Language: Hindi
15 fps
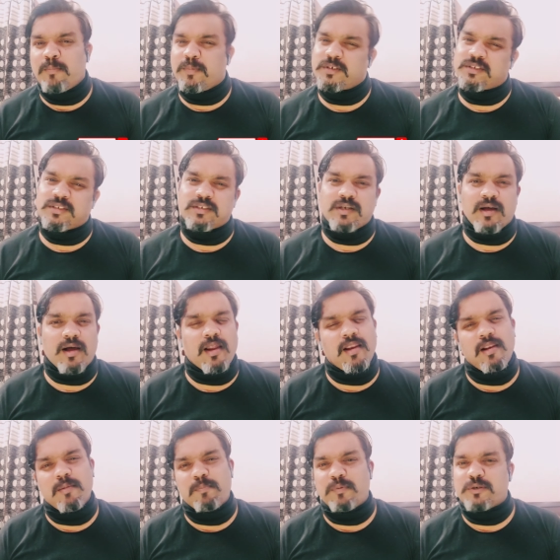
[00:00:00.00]
बस
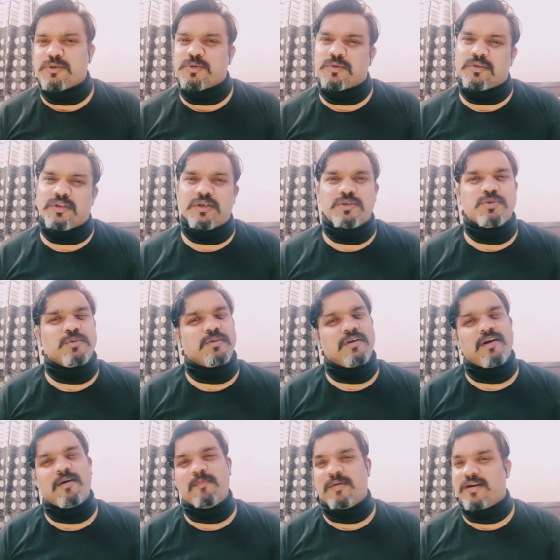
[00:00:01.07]
कल परसों तरसों
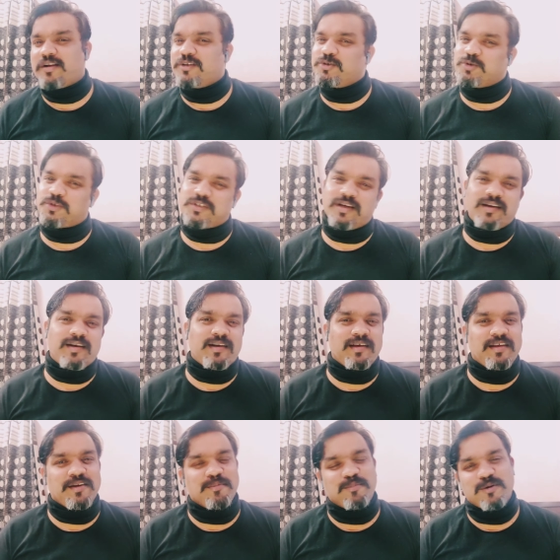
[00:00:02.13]
तक हमारा जो चैनल
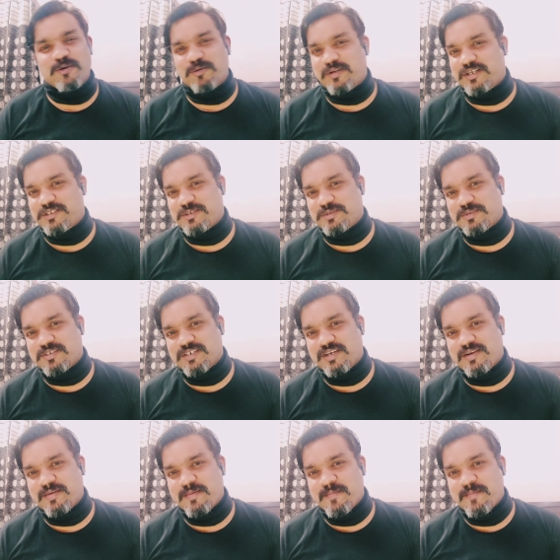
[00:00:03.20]
है ना मोनोटाइज हो जाए